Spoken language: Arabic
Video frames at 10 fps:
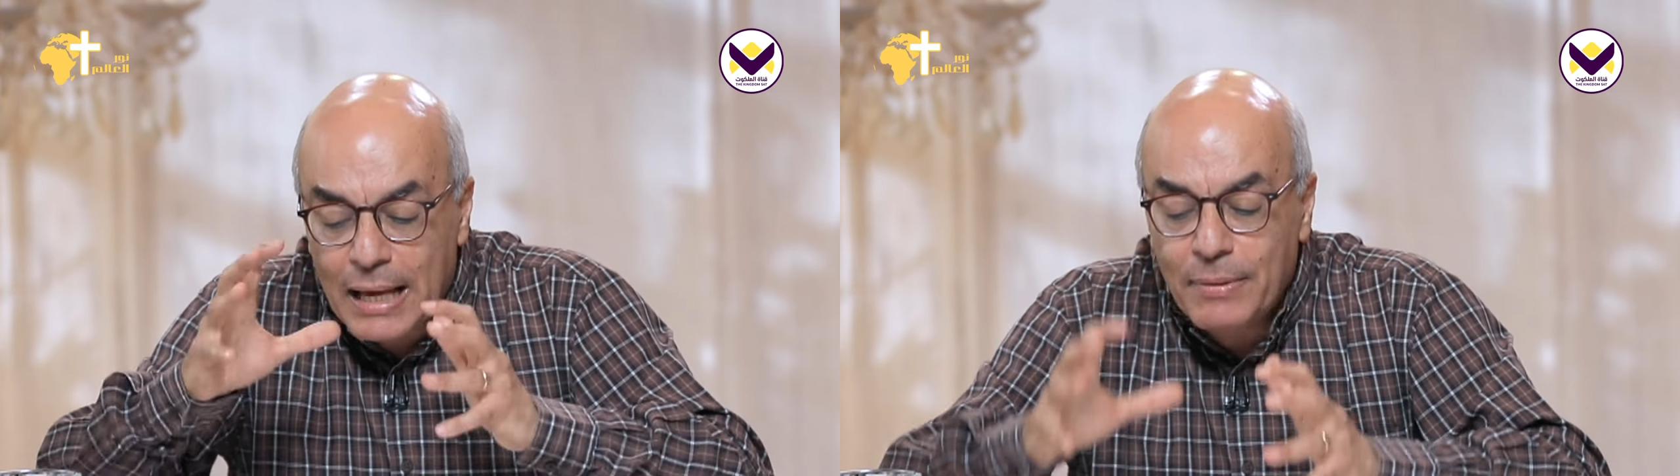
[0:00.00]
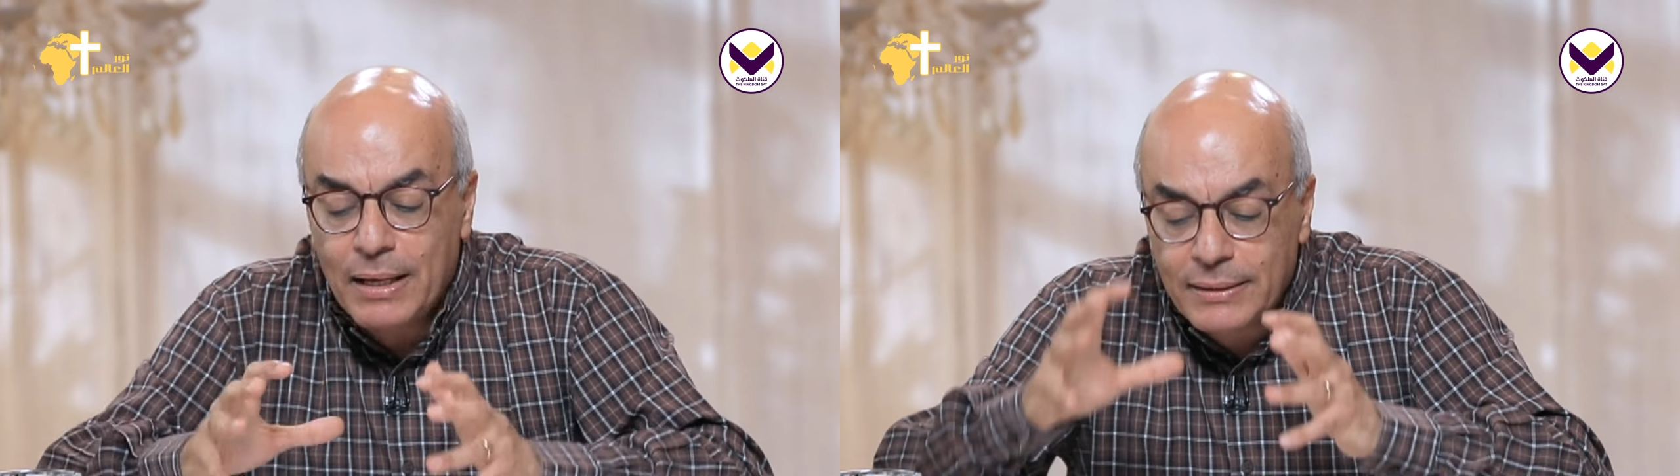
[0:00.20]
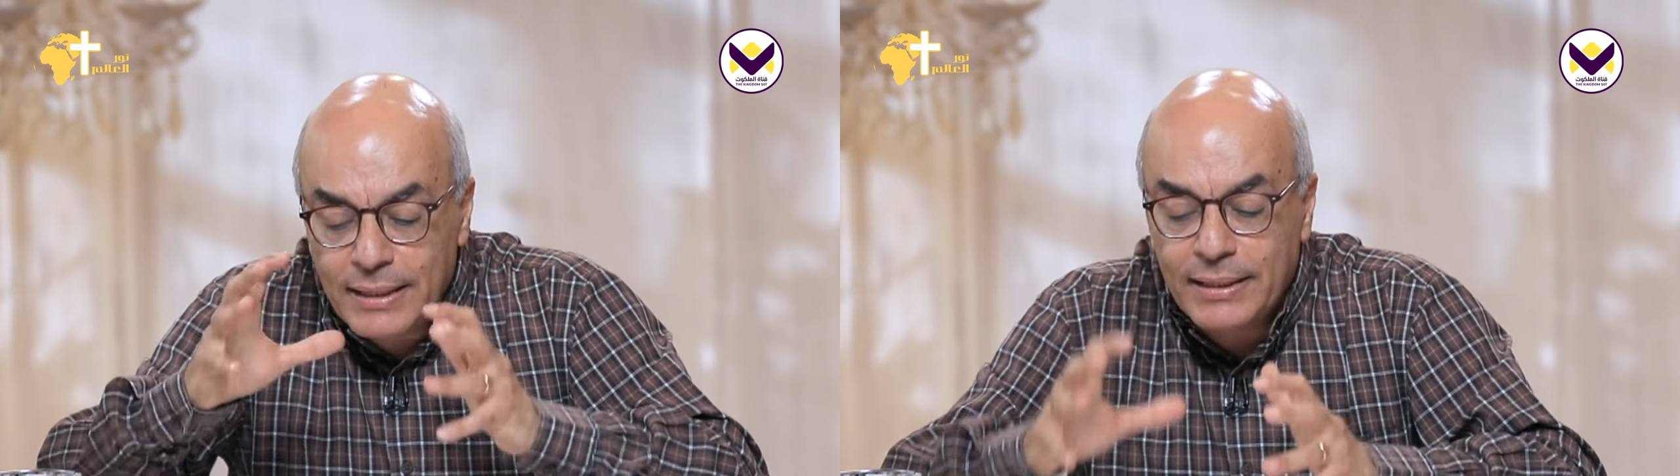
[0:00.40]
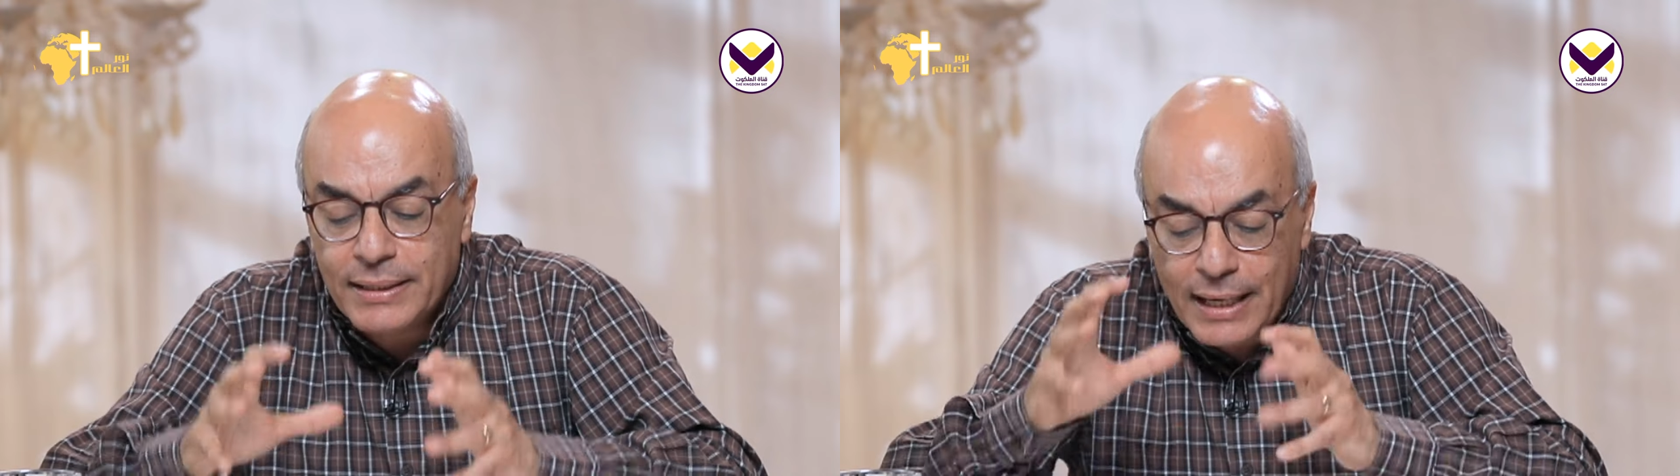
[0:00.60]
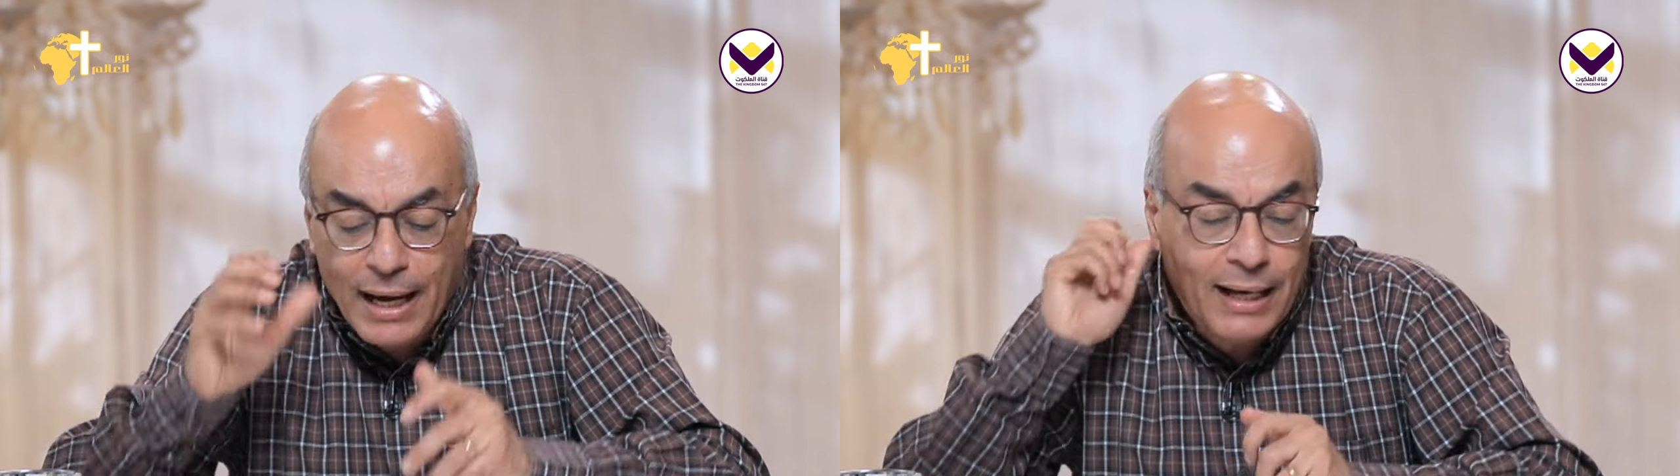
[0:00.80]
أما
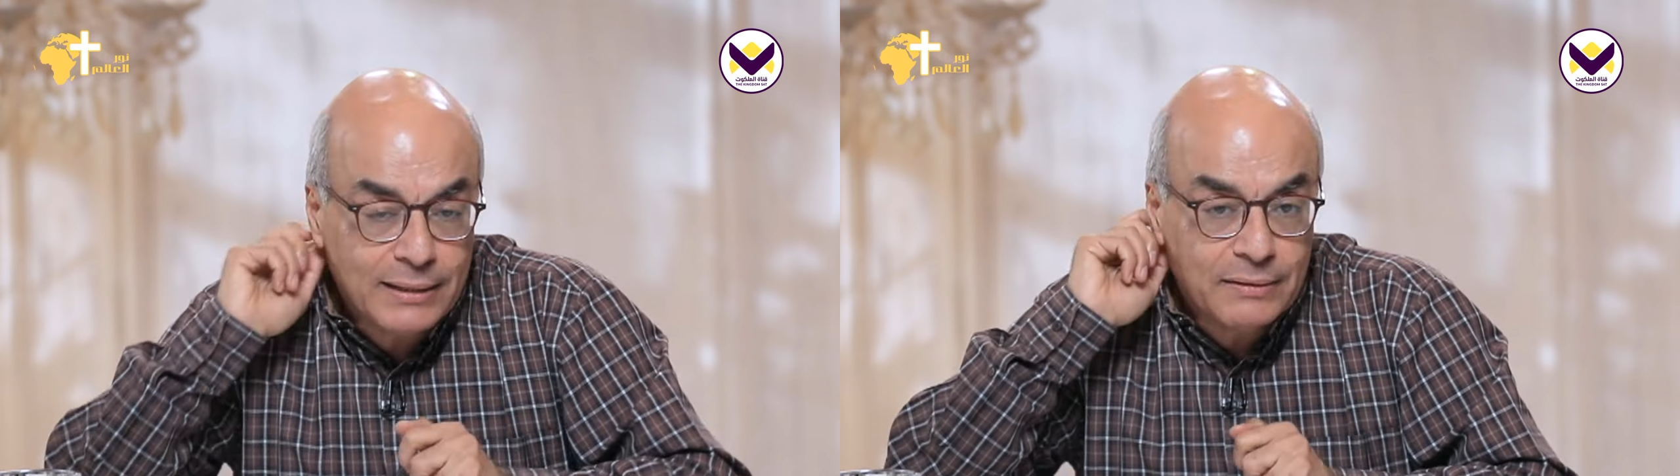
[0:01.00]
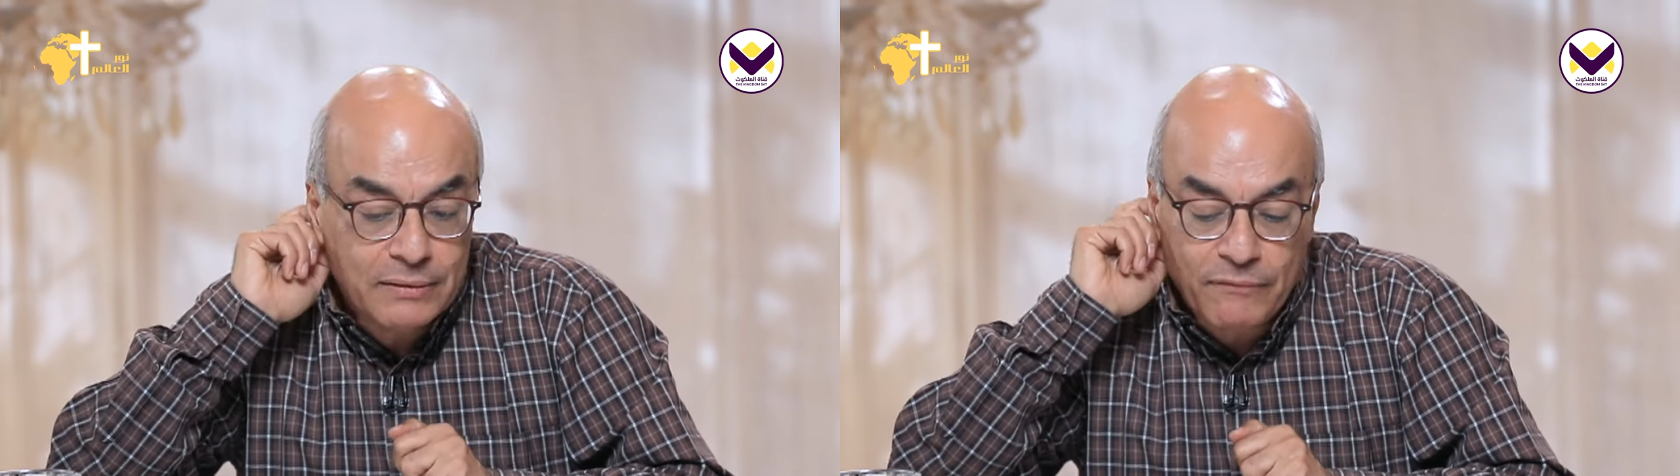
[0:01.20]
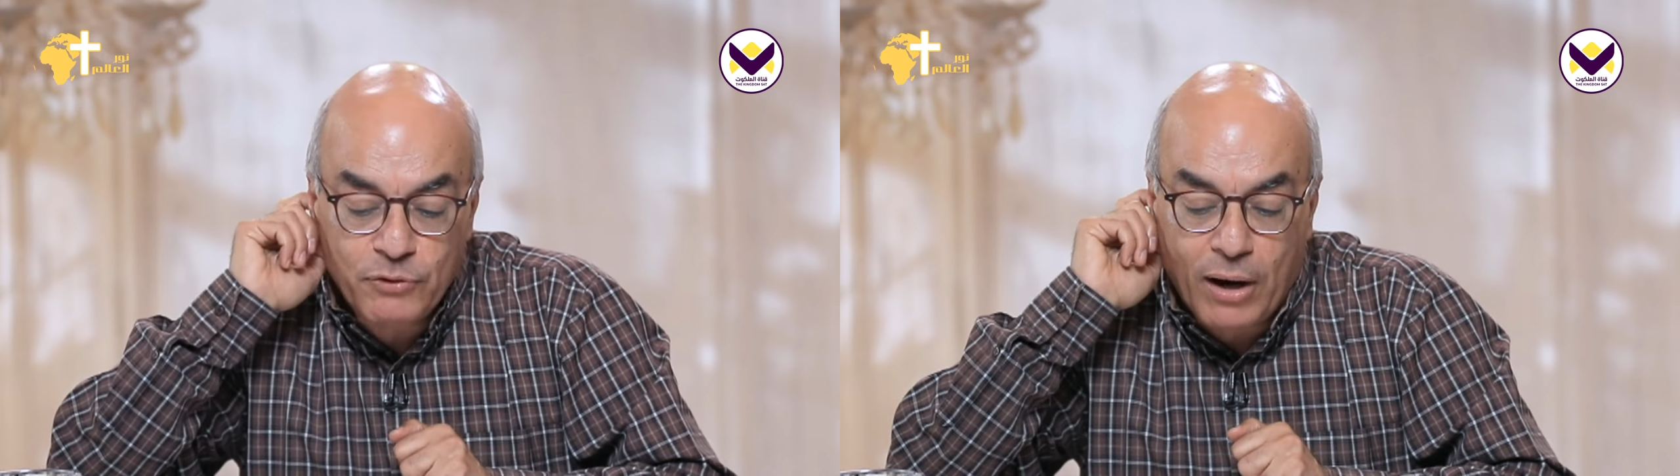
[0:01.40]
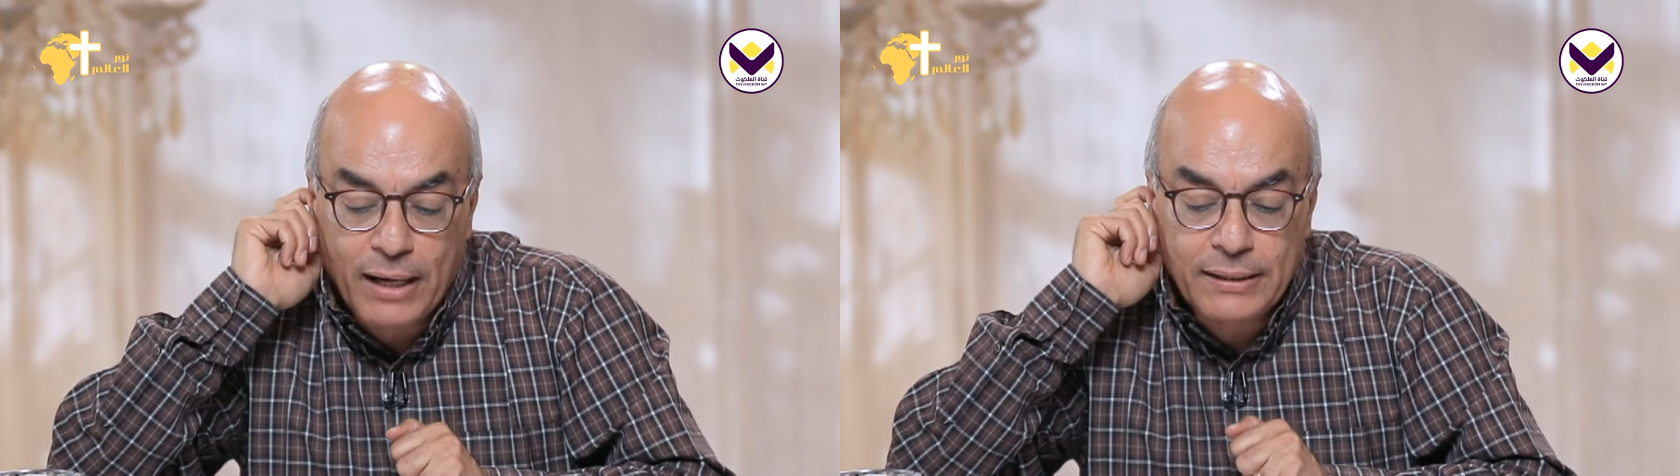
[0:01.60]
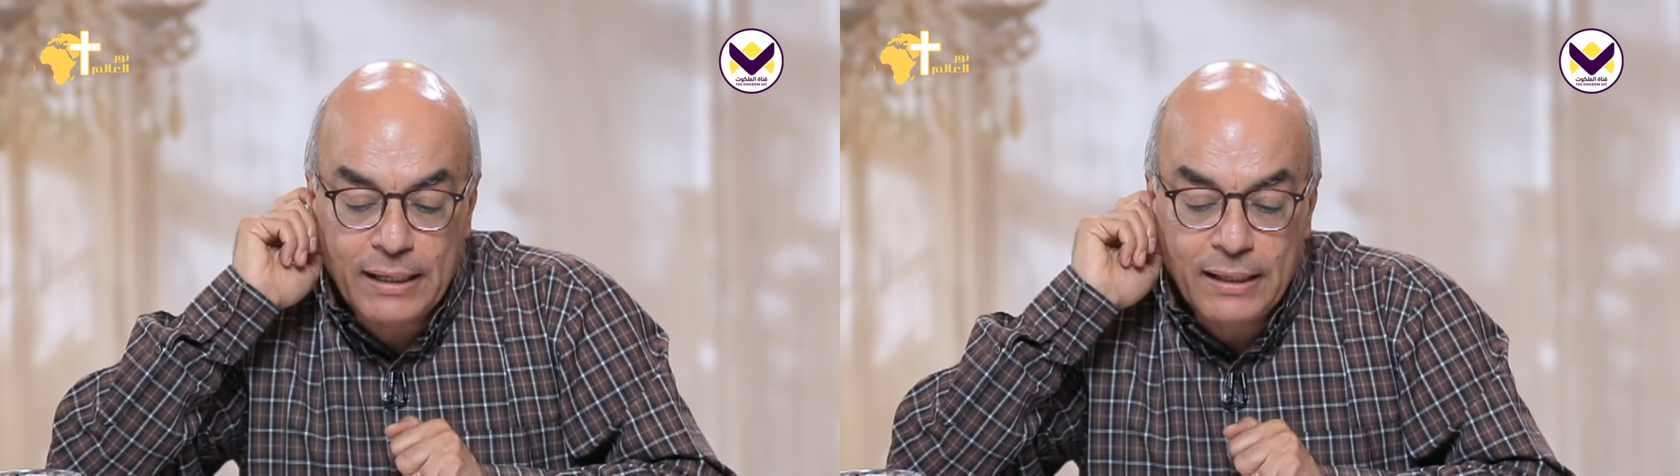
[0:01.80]
دانك أحد ده في
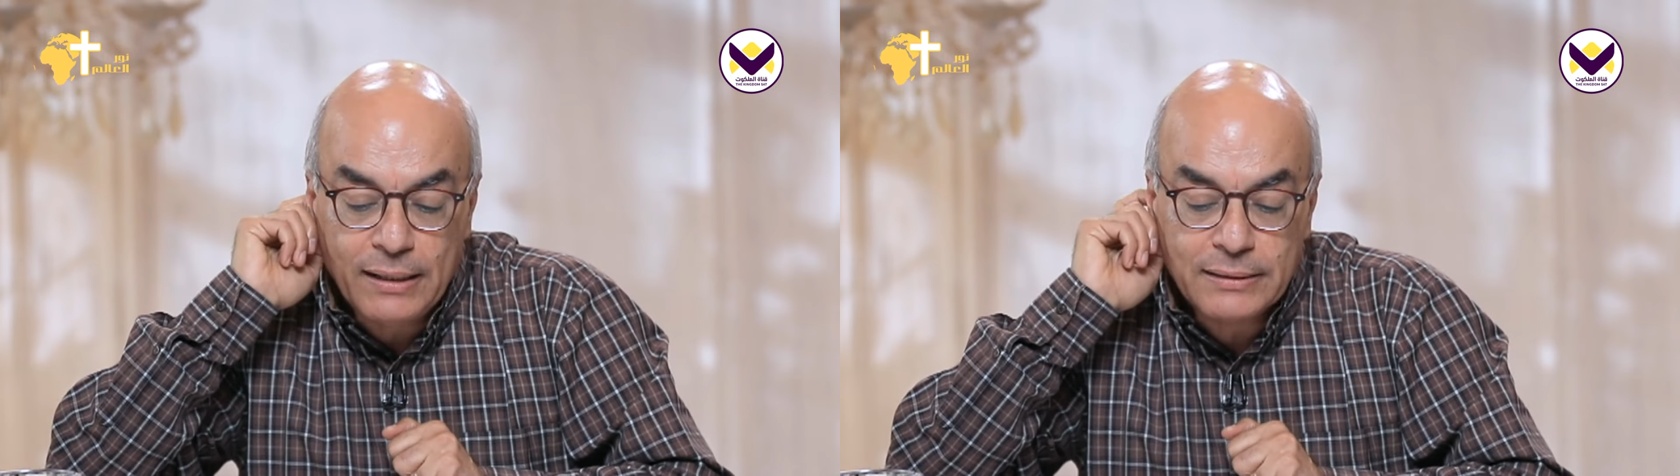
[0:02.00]
يوحنا